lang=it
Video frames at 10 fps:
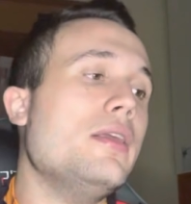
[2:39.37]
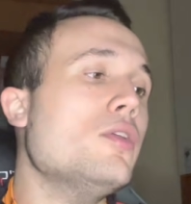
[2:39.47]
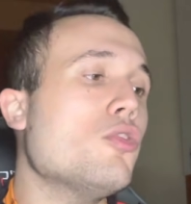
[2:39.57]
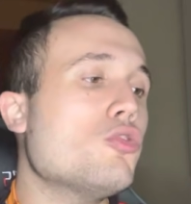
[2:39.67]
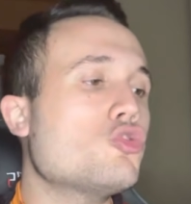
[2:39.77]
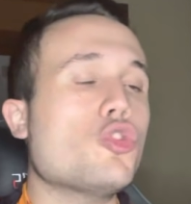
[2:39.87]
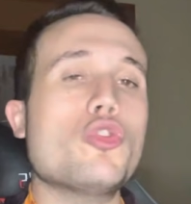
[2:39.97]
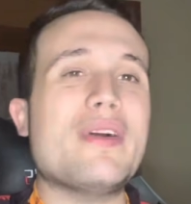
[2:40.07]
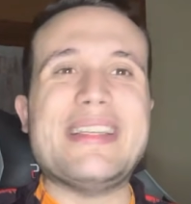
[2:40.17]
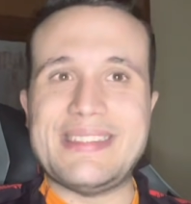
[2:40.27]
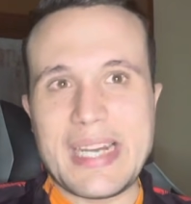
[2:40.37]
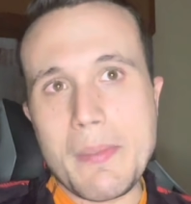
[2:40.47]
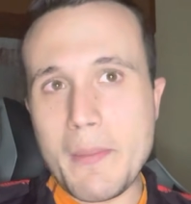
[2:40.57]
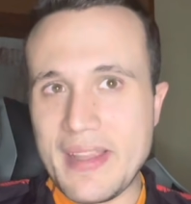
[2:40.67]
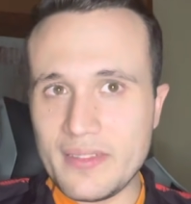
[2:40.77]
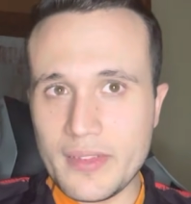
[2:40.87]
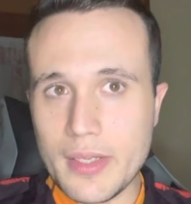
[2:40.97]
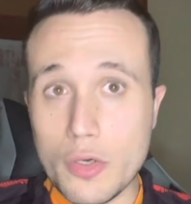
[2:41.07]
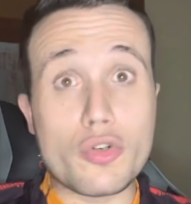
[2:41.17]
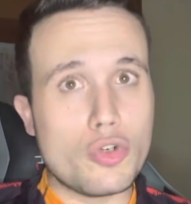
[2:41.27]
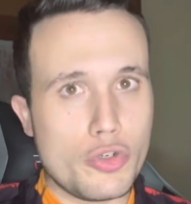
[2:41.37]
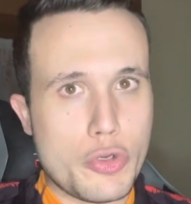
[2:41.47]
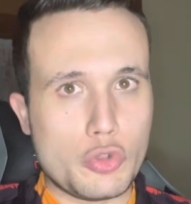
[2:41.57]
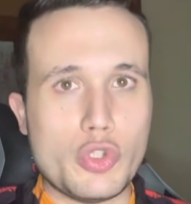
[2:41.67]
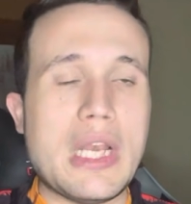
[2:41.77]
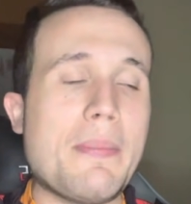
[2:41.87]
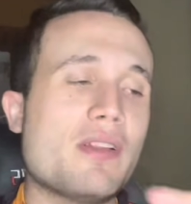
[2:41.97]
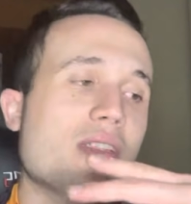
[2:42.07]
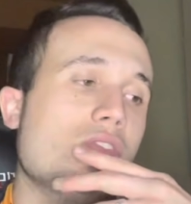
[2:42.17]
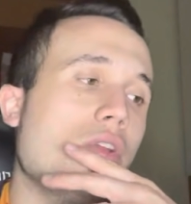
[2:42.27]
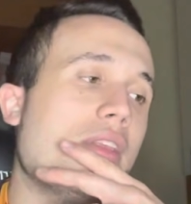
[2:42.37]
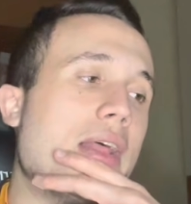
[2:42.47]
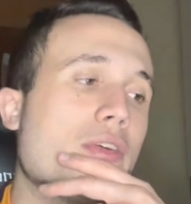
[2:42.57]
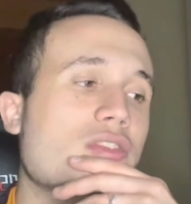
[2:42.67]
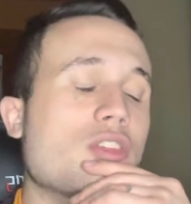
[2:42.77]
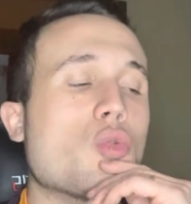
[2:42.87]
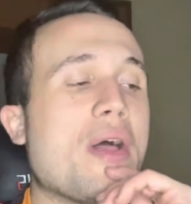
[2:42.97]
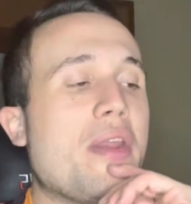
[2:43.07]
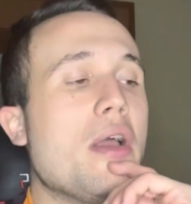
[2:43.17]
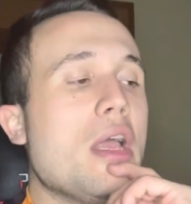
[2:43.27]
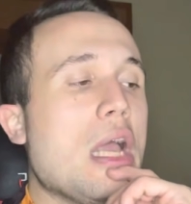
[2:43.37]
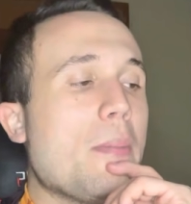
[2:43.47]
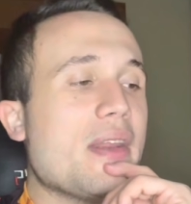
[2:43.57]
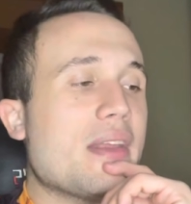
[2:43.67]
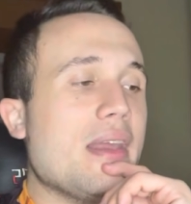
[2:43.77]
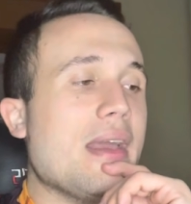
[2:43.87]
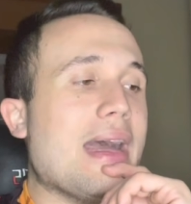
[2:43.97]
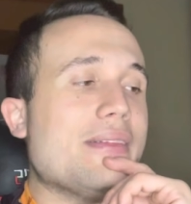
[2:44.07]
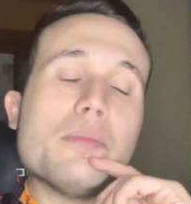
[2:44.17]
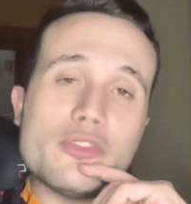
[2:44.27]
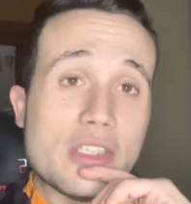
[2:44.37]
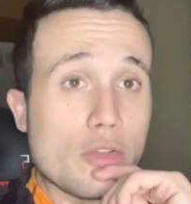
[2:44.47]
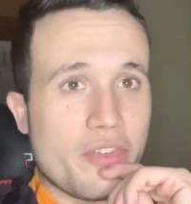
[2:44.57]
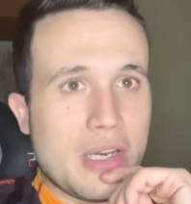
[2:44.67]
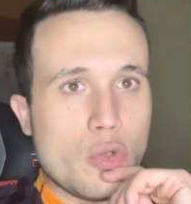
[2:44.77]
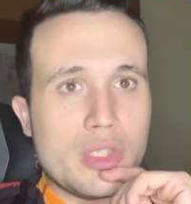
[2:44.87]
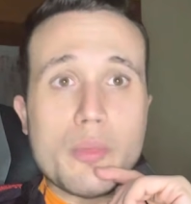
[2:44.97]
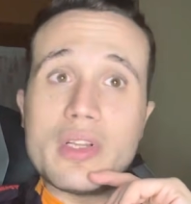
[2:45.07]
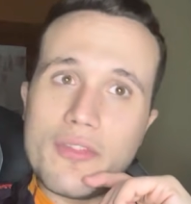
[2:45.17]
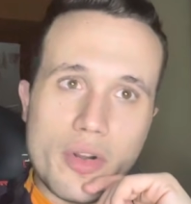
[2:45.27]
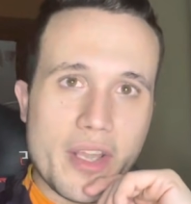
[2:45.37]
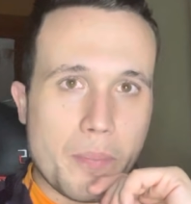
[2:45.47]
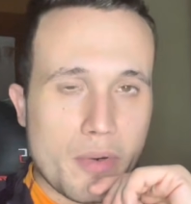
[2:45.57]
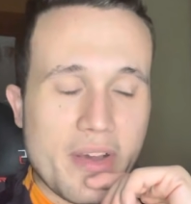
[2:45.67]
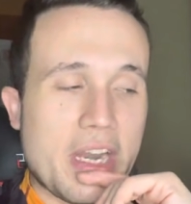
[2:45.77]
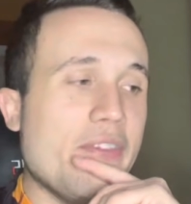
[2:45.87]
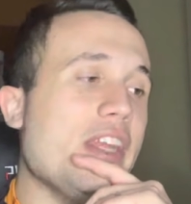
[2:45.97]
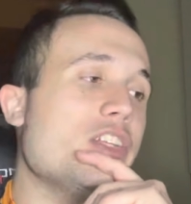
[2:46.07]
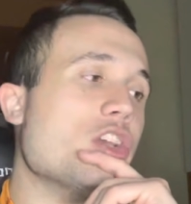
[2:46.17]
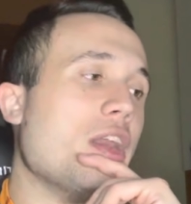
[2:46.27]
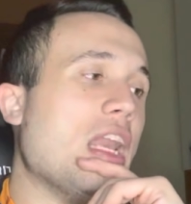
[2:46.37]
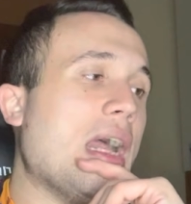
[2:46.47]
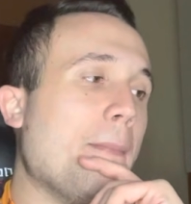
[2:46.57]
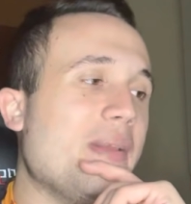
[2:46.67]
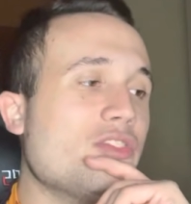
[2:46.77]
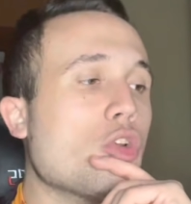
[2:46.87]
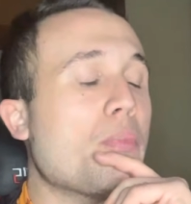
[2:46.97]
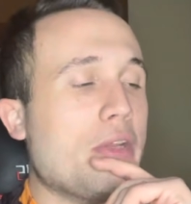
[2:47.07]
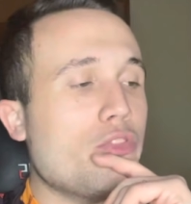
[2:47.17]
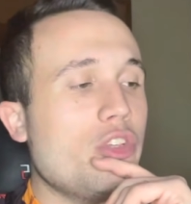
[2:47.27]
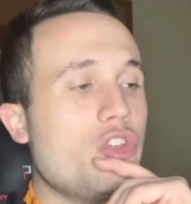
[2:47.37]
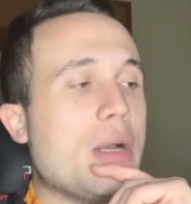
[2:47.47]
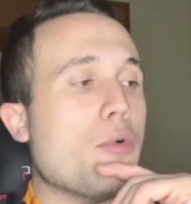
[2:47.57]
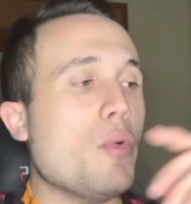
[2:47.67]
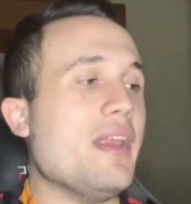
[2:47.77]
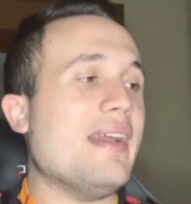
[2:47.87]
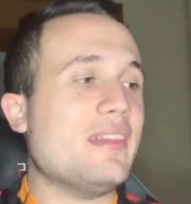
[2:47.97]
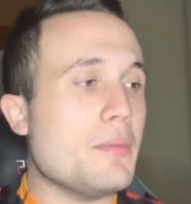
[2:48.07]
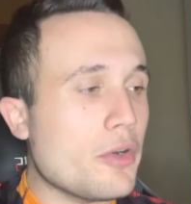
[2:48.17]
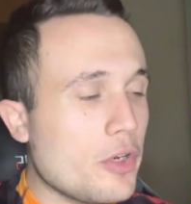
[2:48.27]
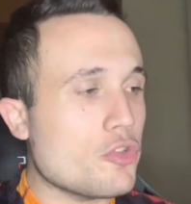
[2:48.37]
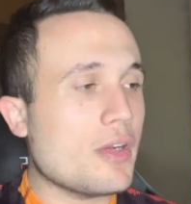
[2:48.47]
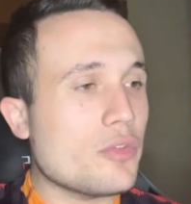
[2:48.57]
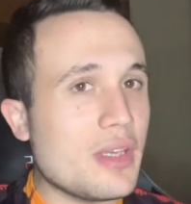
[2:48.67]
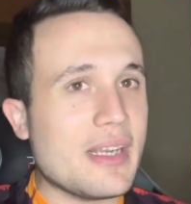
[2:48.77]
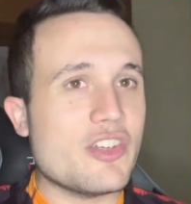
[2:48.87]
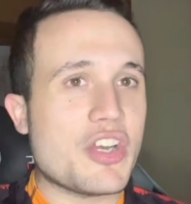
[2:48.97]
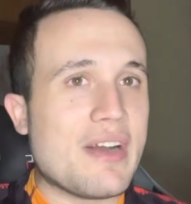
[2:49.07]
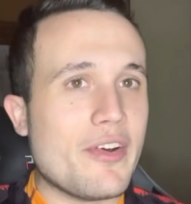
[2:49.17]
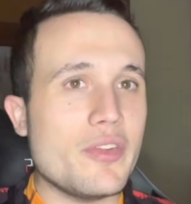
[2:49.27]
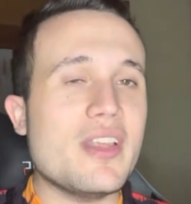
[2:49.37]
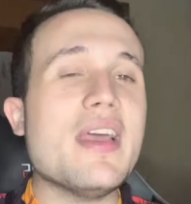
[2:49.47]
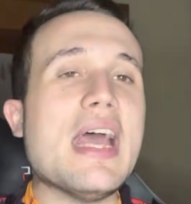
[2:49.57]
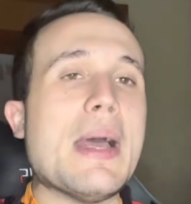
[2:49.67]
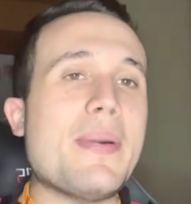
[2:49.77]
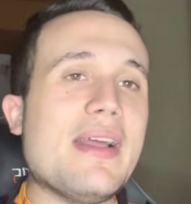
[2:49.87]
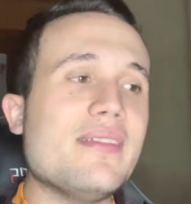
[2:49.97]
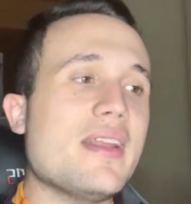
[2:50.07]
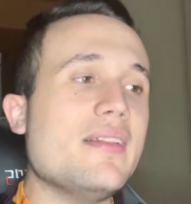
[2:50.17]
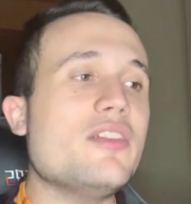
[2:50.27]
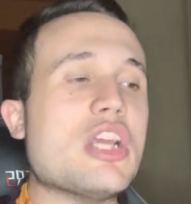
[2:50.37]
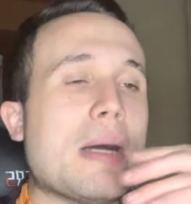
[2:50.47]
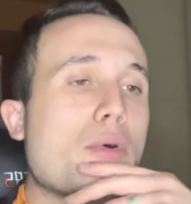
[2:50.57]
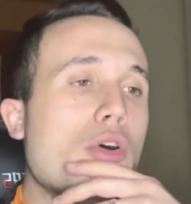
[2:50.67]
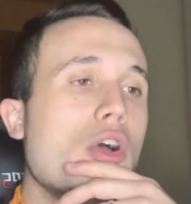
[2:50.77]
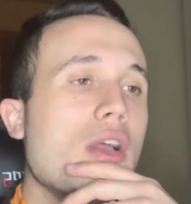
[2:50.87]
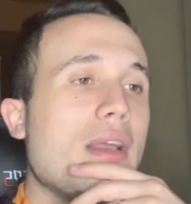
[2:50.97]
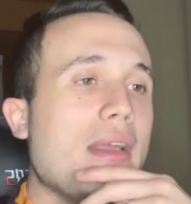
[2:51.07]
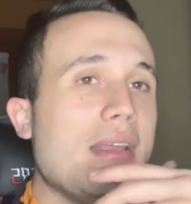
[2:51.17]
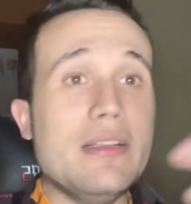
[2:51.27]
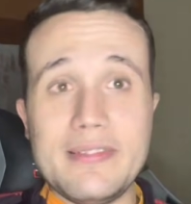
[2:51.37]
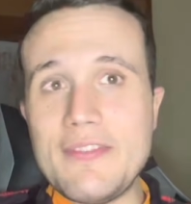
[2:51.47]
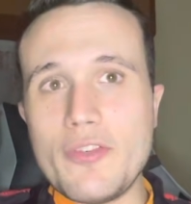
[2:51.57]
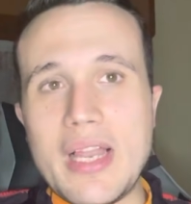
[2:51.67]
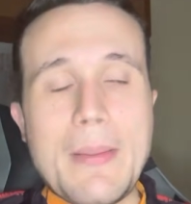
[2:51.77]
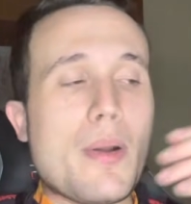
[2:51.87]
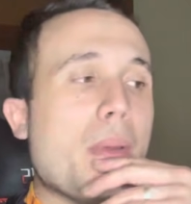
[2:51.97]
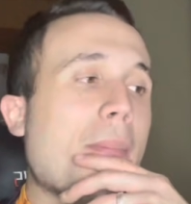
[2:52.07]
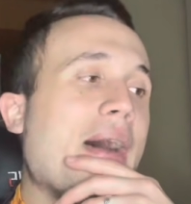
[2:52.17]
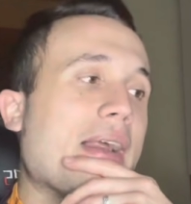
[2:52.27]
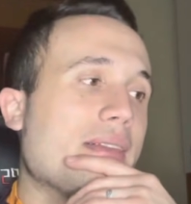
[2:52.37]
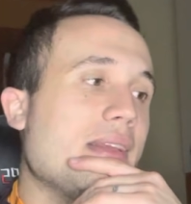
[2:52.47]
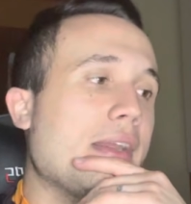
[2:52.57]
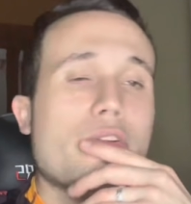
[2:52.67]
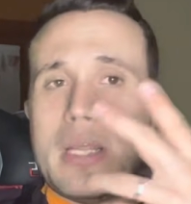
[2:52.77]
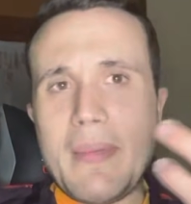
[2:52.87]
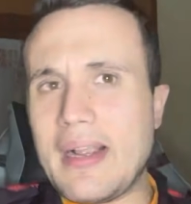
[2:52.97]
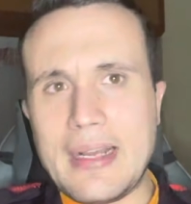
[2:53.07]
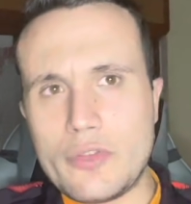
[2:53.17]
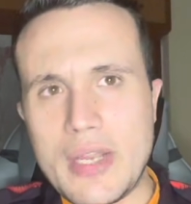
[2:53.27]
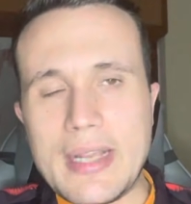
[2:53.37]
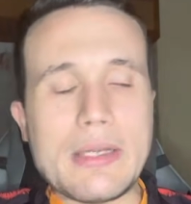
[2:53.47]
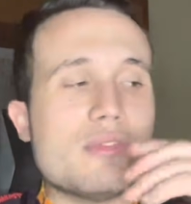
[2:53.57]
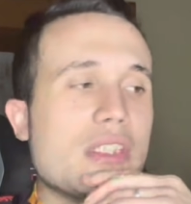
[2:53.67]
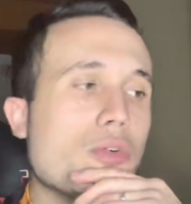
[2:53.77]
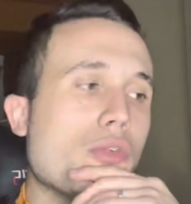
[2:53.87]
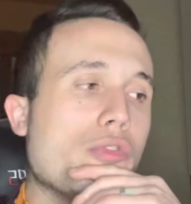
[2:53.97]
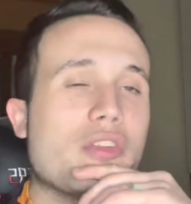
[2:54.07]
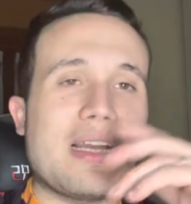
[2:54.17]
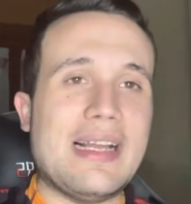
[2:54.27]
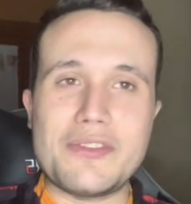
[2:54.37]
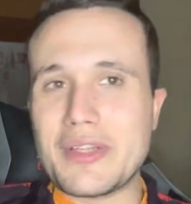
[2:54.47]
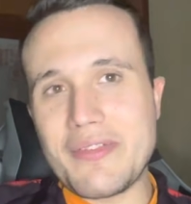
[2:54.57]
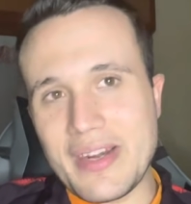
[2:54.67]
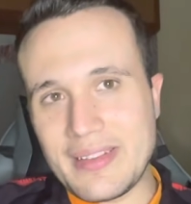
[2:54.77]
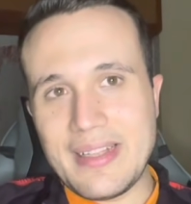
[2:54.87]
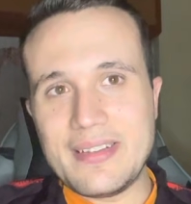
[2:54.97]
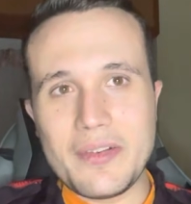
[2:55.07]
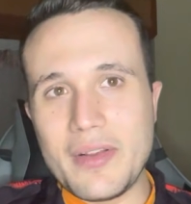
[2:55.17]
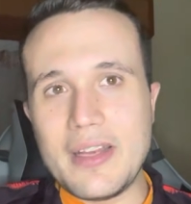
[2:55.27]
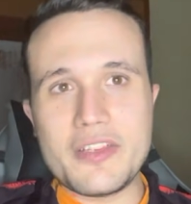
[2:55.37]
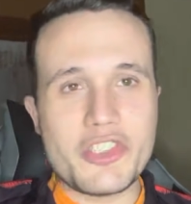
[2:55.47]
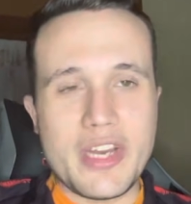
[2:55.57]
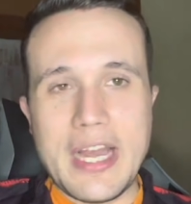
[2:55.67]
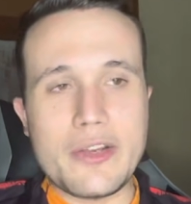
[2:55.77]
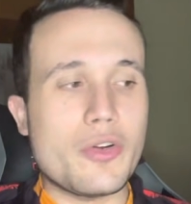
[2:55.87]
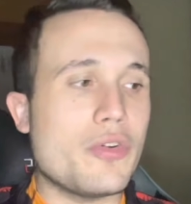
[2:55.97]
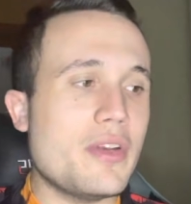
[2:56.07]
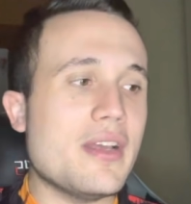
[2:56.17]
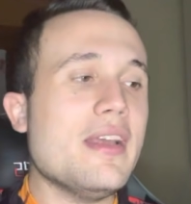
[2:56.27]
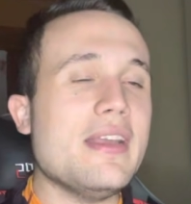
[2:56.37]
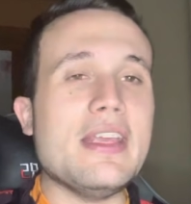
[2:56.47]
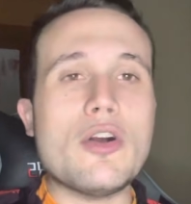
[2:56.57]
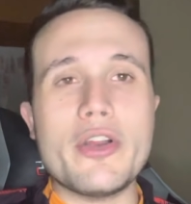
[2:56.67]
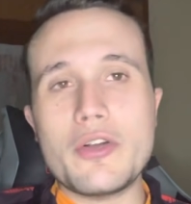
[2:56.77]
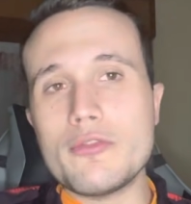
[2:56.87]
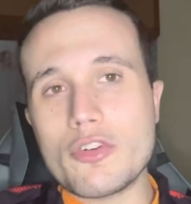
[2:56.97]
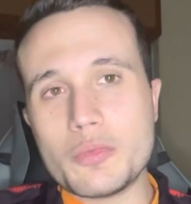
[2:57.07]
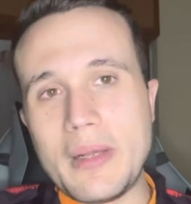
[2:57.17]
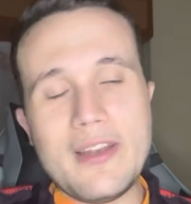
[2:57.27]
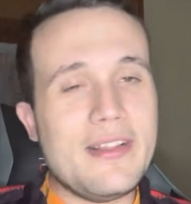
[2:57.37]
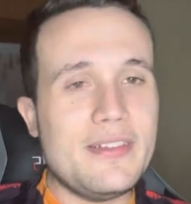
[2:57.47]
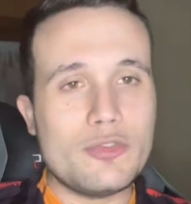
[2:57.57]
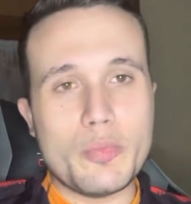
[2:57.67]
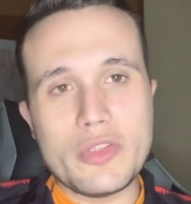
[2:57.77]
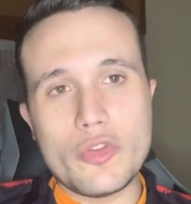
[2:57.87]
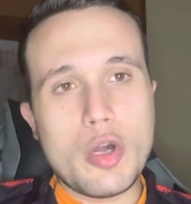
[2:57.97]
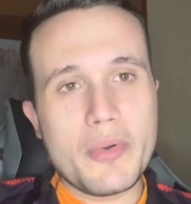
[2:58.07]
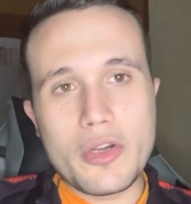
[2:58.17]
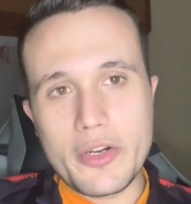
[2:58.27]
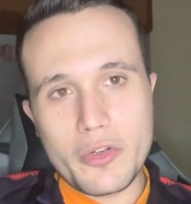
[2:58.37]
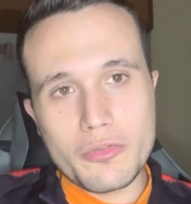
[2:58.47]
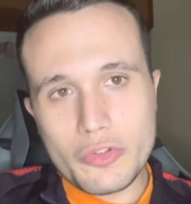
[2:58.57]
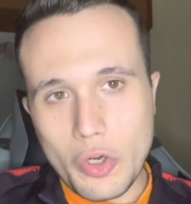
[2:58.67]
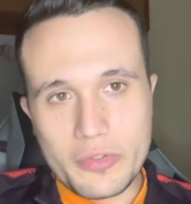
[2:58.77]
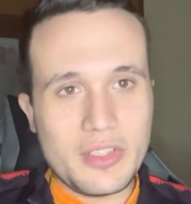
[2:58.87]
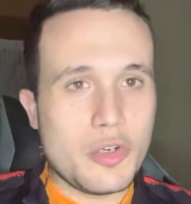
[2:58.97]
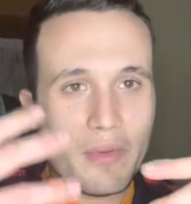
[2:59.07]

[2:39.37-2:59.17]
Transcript: Io sono estremamente orgoglioso della prestazione della nostra squadra perché ha dimostrato fino all'ultimo di voler provare a vincerla, mi sono piaciuti diciamo quegli attimi con i giocatori che cercavano di prendere diciamo eh, il tifo dalla propria parte che non è mancato neanche un secondo, tra l'altro divertente quel scenario con i cori contro Spalletti subito dopo i cori con Totti come